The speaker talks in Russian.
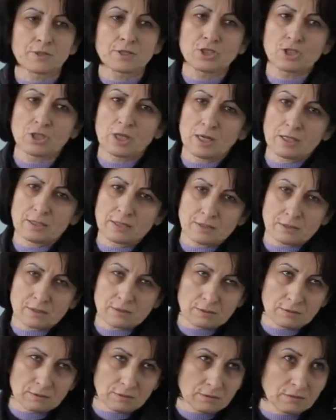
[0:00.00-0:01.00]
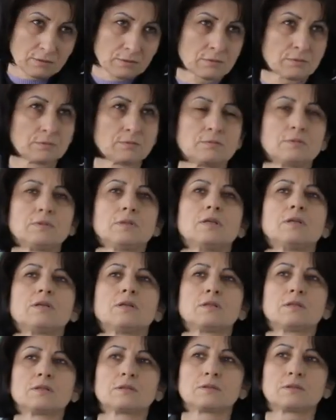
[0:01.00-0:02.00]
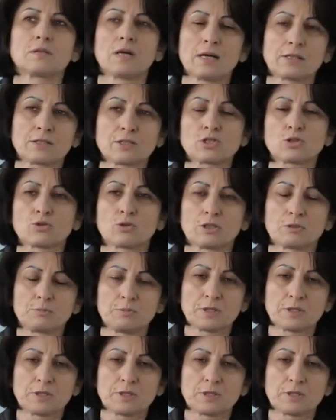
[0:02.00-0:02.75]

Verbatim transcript: обращались э, э, в Гагринскую